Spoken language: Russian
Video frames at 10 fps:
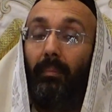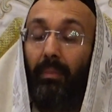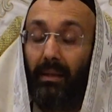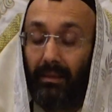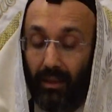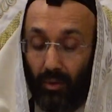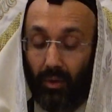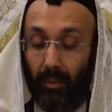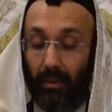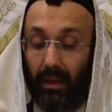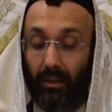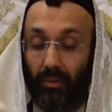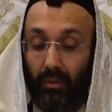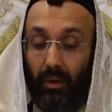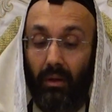поддельную
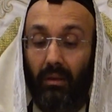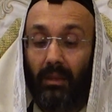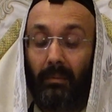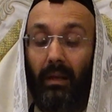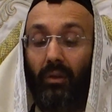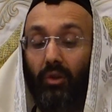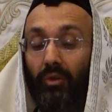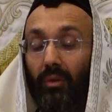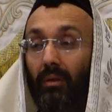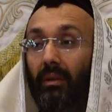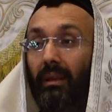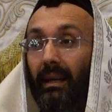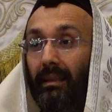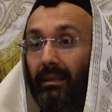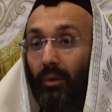оплату, несмотря на то, что
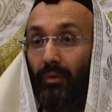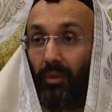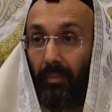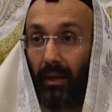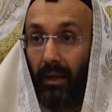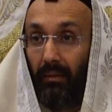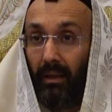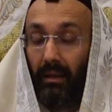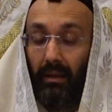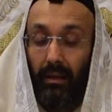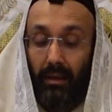я делаю все правильно,